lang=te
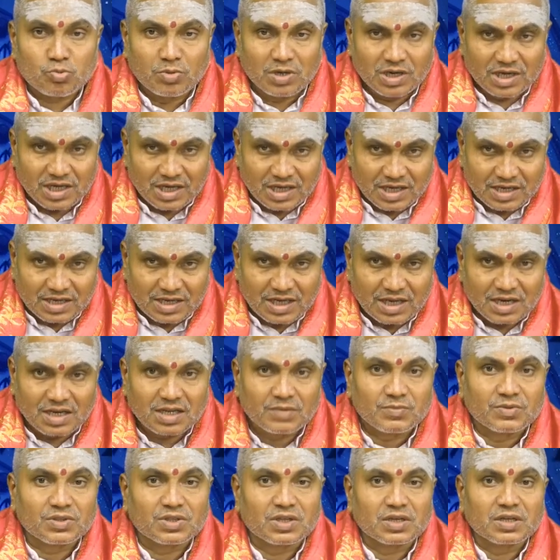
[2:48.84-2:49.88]
శుభకార్యాల
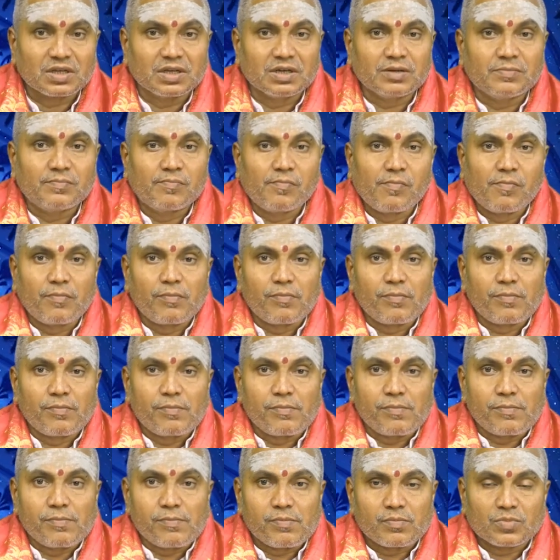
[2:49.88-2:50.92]
నిమిత్తంగా
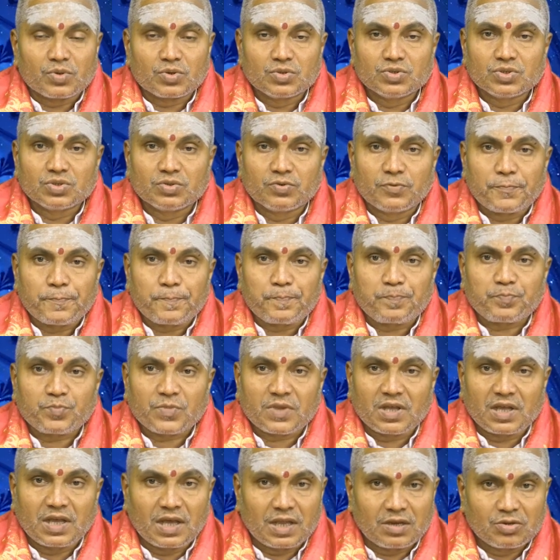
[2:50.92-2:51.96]
కొంచెం
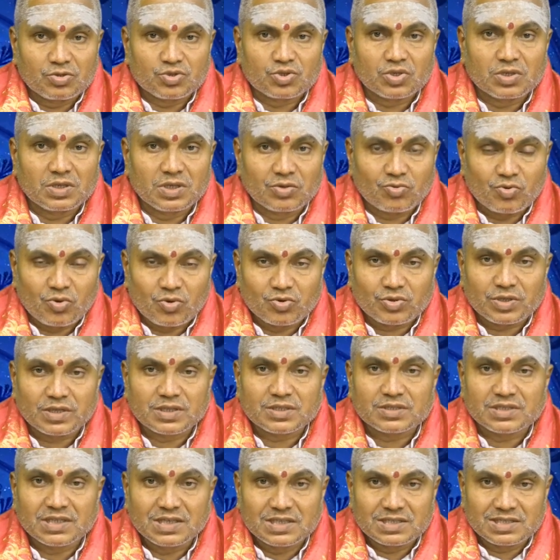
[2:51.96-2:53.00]
ఆలోచనలు ఎక్కువ అవుతాయి
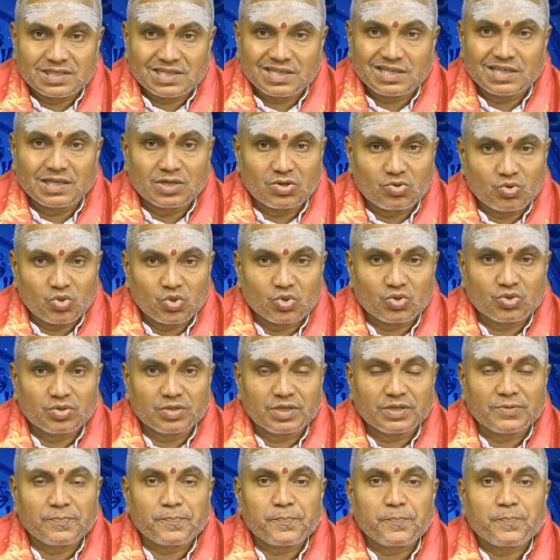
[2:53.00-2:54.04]
చర్చ ఎక్కువ
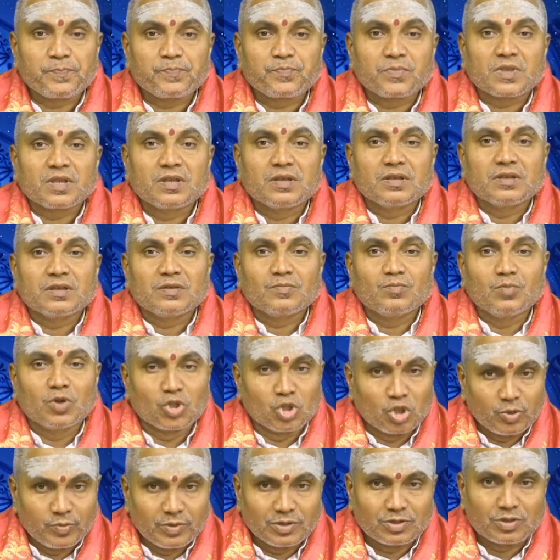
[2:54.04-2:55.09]
అవుతుంది
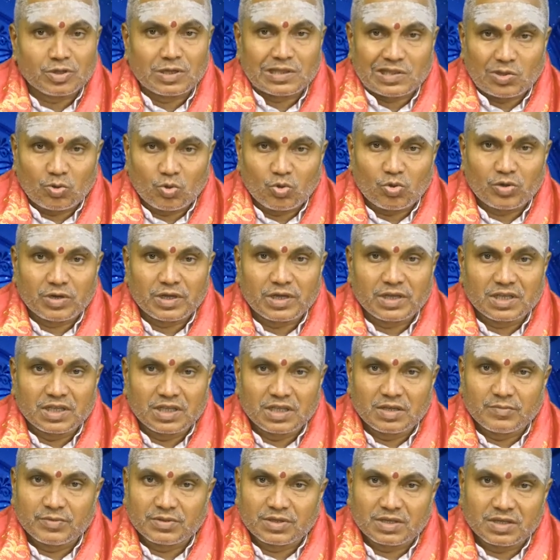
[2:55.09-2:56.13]
బంధుమిత్రులతో కూడా ఈ
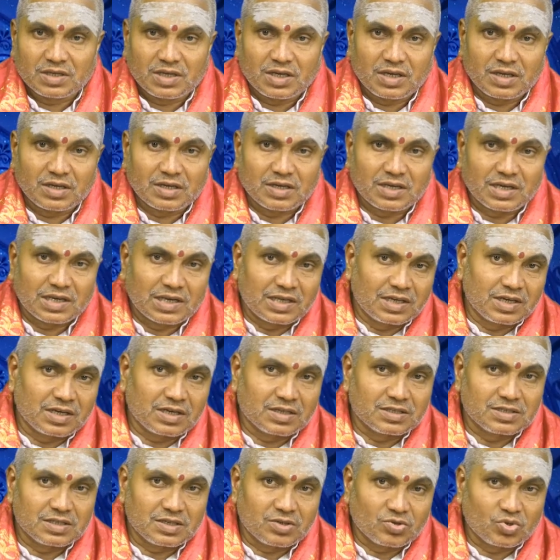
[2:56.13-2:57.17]
నిమిత్తంగా
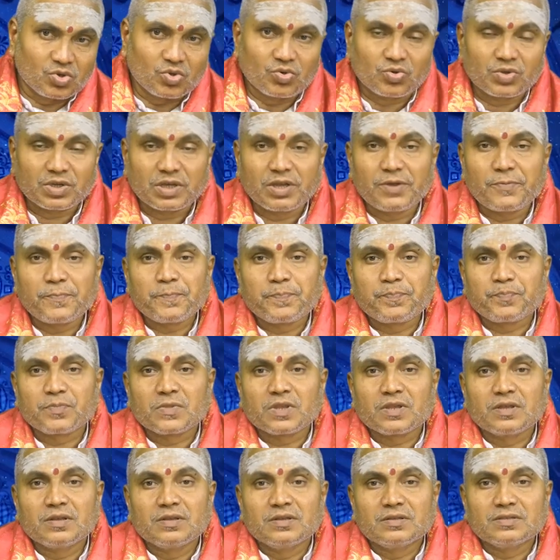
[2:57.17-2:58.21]
కలయికలు జరుగుతూ ఉంటాయి
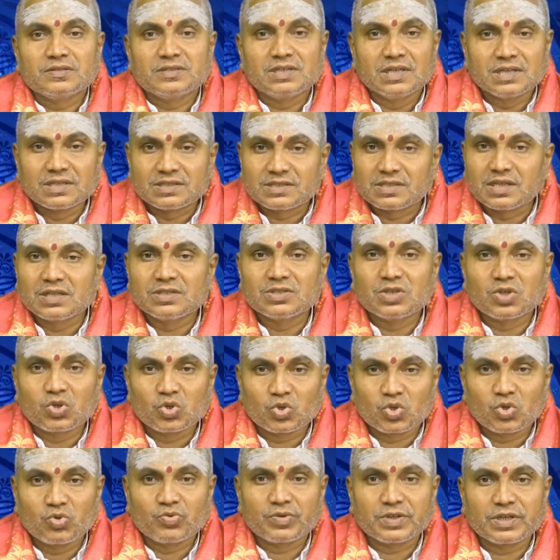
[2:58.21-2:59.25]
చర్చలు
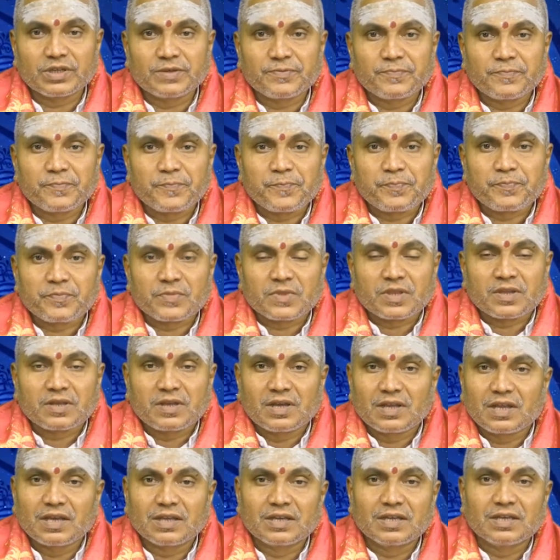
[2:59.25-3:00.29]
జరుగుతూ ఉంటాయి
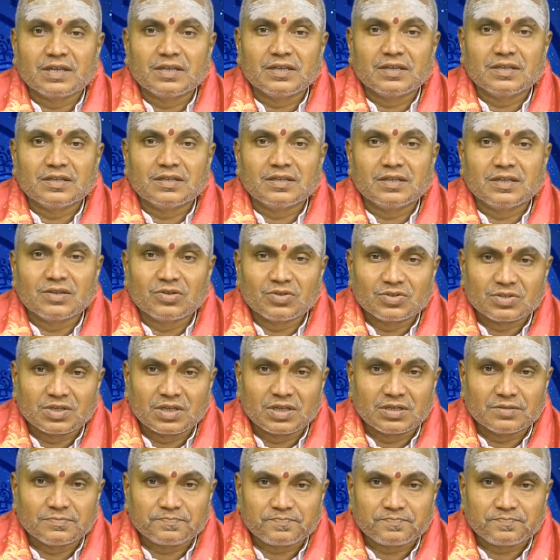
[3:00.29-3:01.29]
అలాగే ఈ రోజున